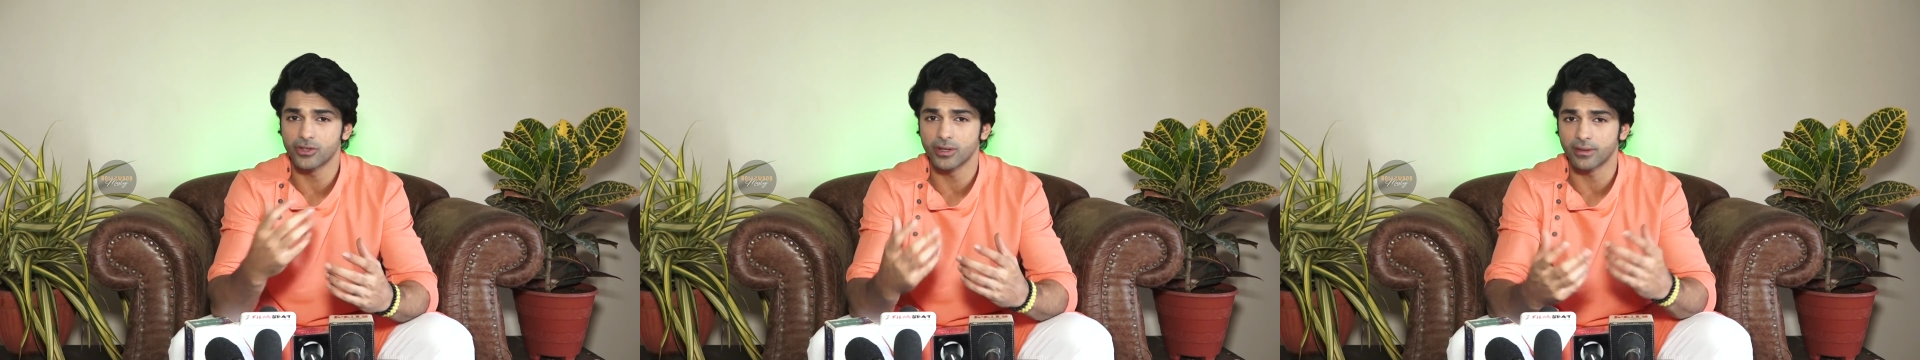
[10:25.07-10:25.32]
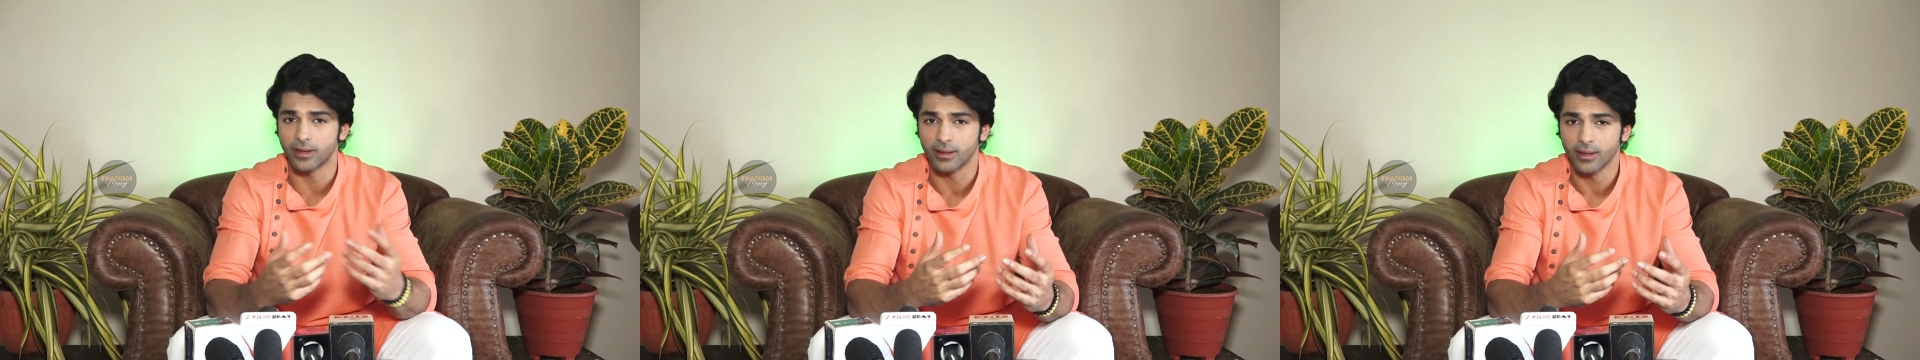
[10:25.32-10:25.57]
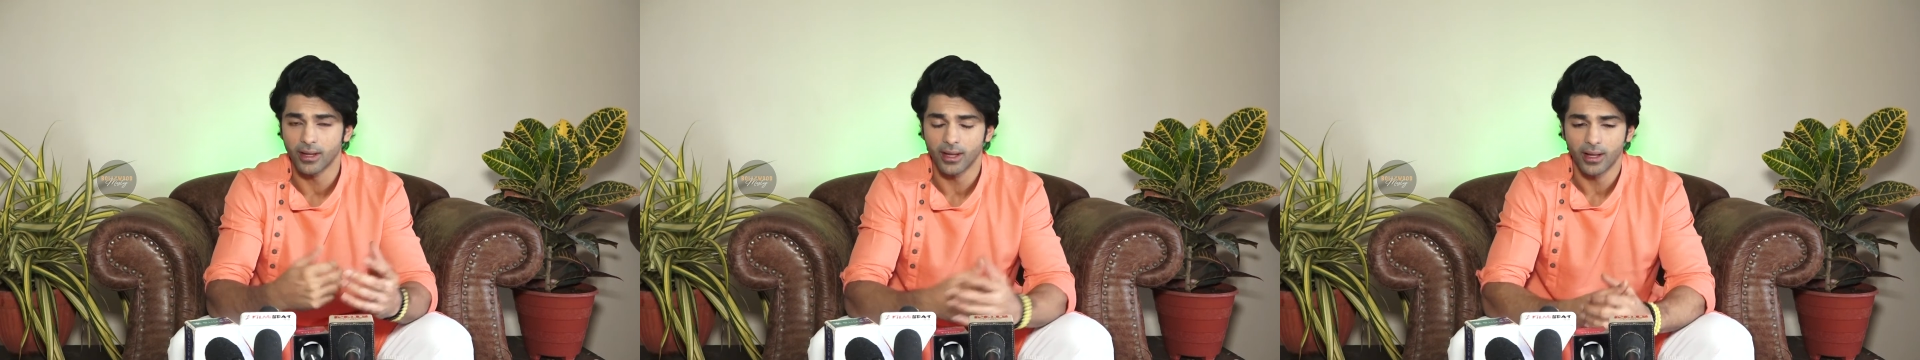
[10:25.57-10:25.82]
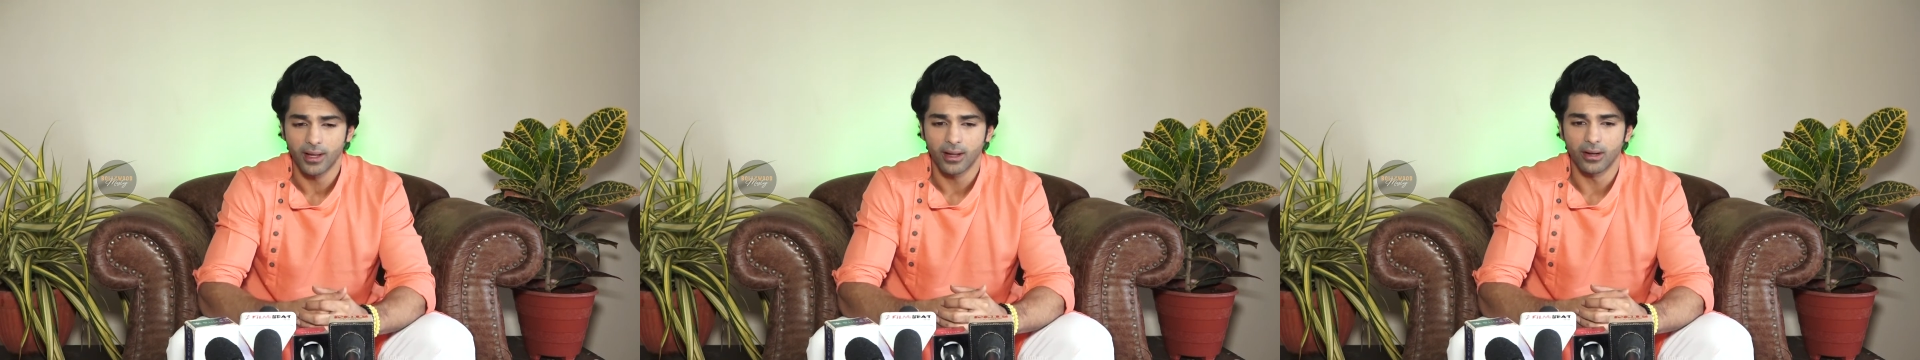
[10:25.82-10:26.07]
चीज़ है
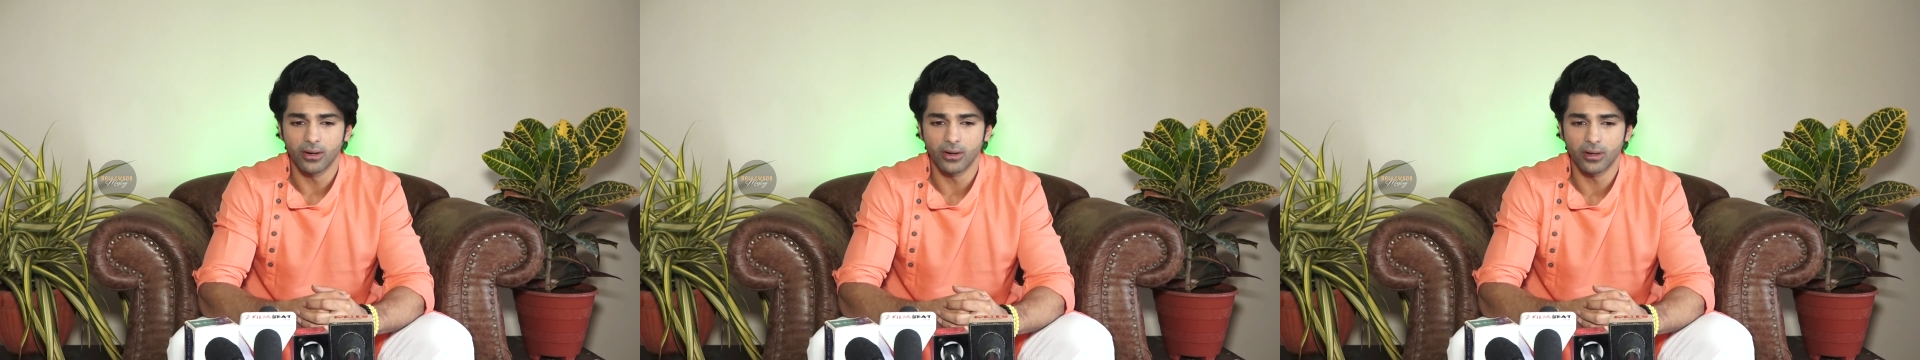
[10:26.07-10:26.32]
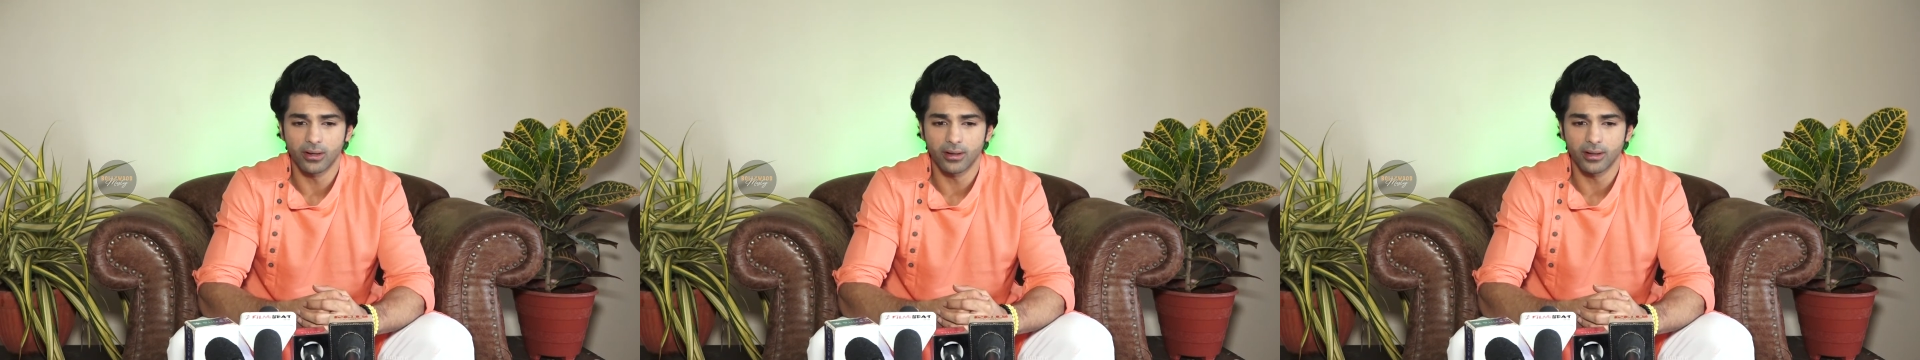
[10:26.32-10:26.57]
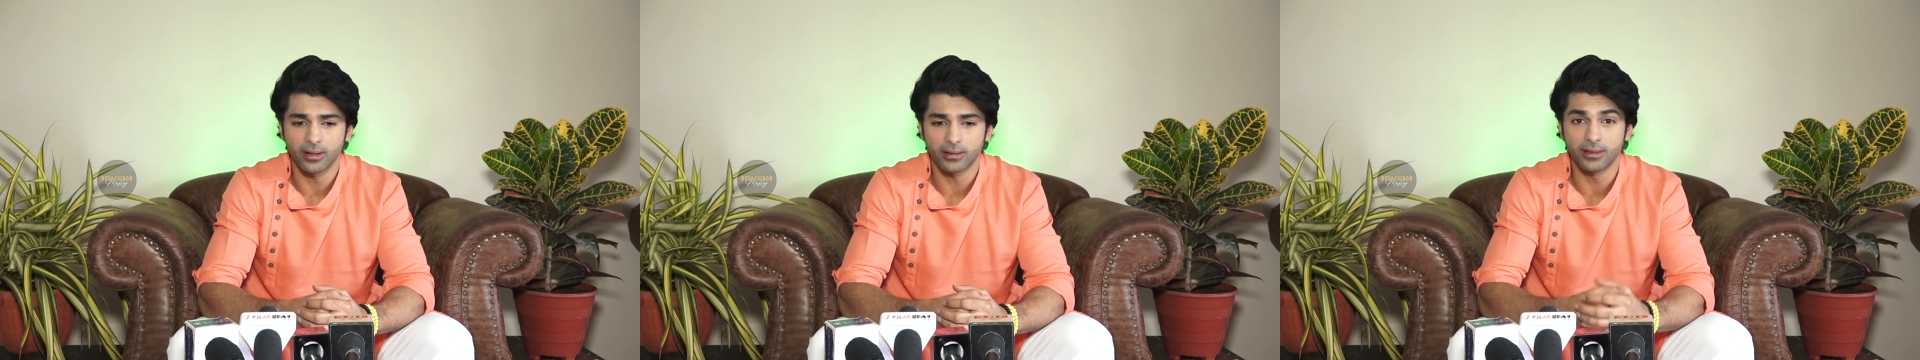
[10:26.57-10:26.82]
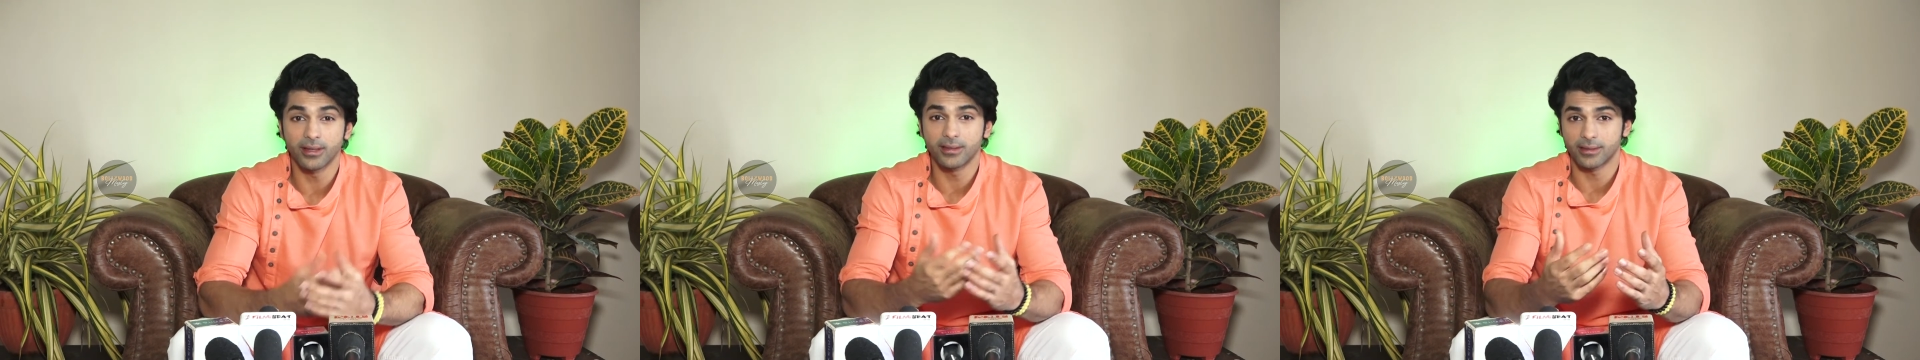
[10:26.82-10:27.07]
और
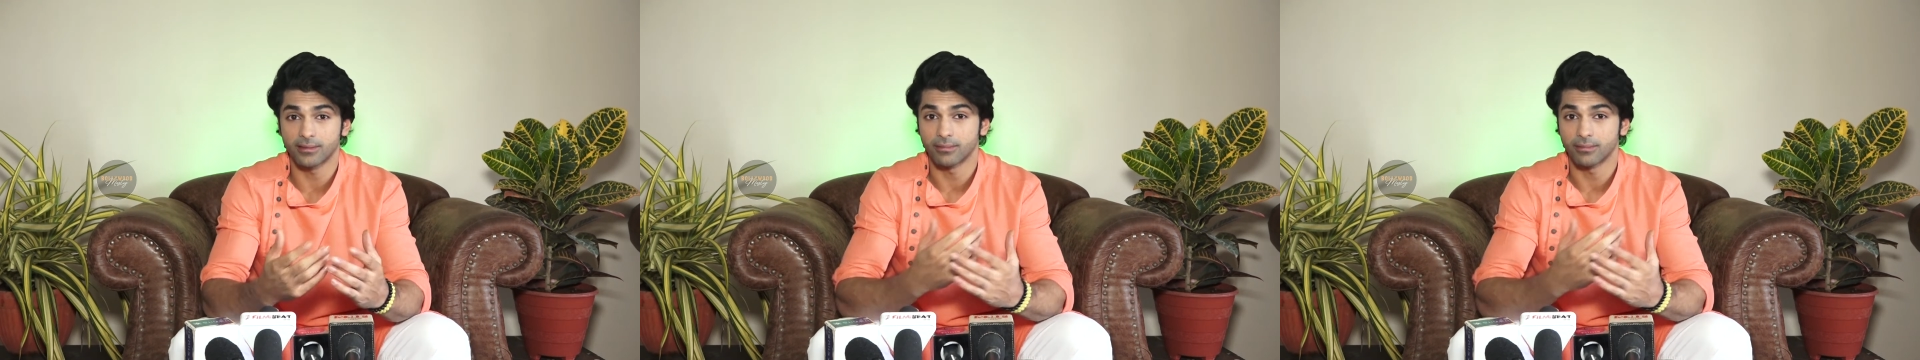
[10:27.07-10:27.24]
दिस